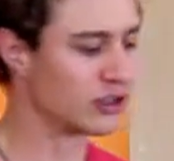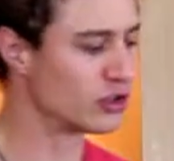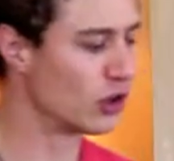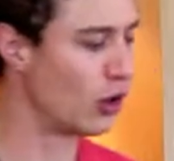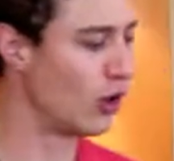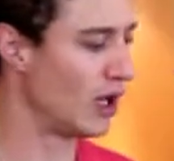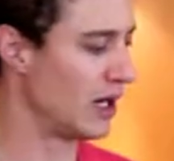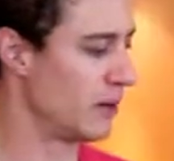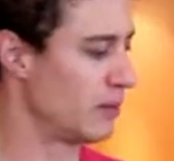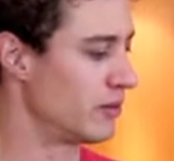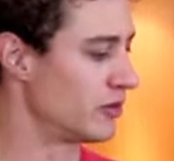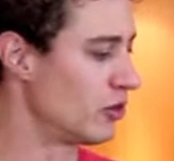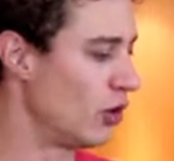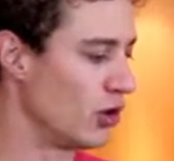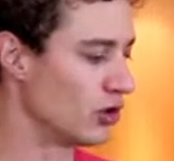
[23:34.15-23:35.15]

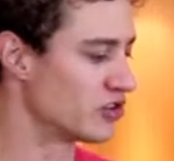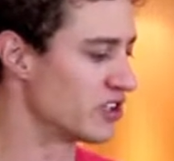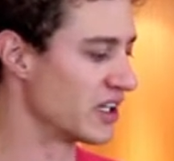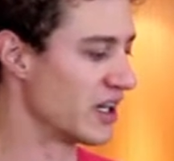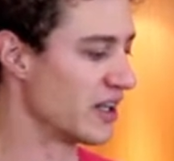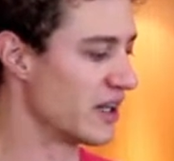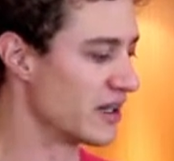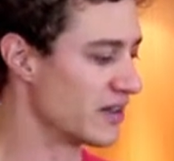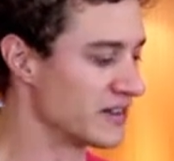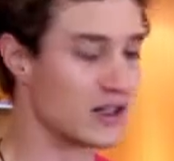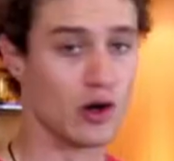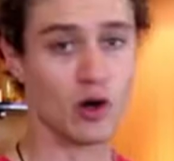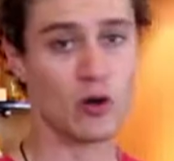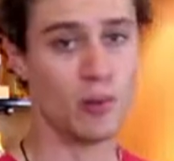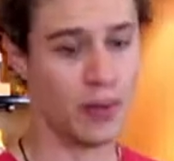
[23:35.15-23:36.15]
todos los ingredientes
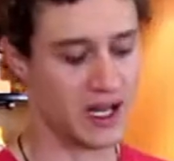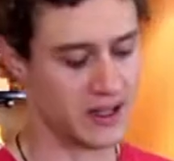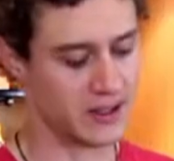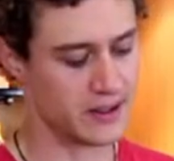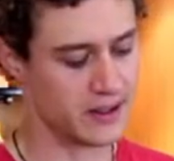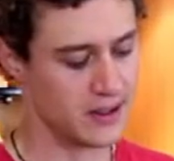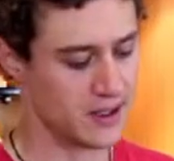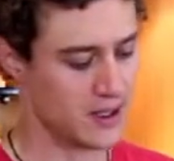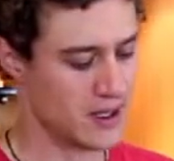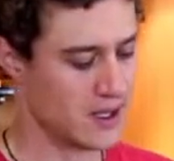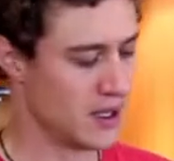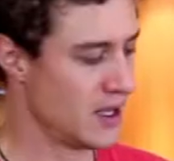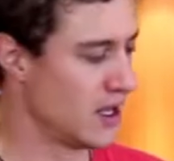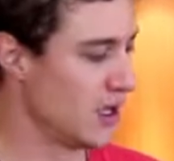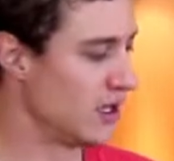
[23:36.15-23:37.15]
que lo acompañan.
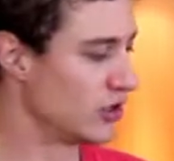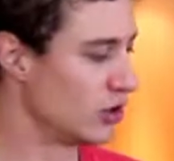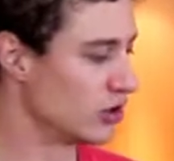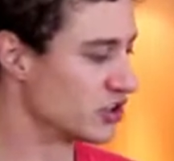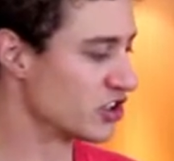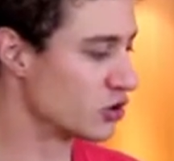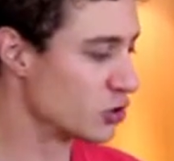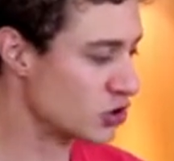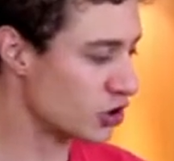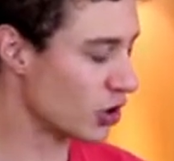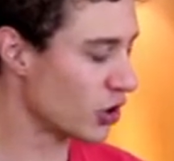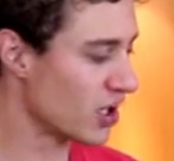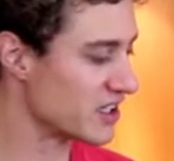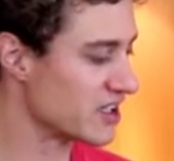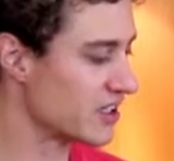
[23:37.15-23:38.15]
Entonces, un
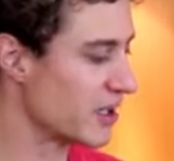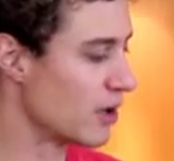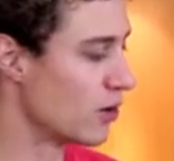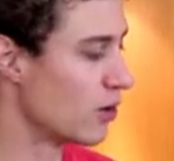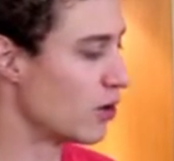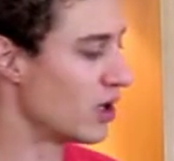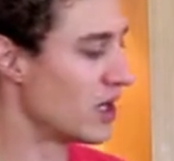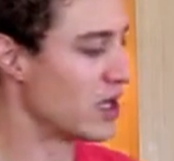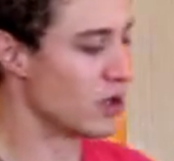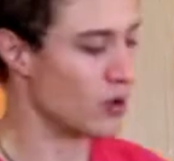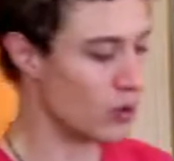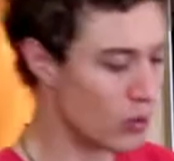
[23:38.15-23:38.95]
chorro de aceite de ajonjolí,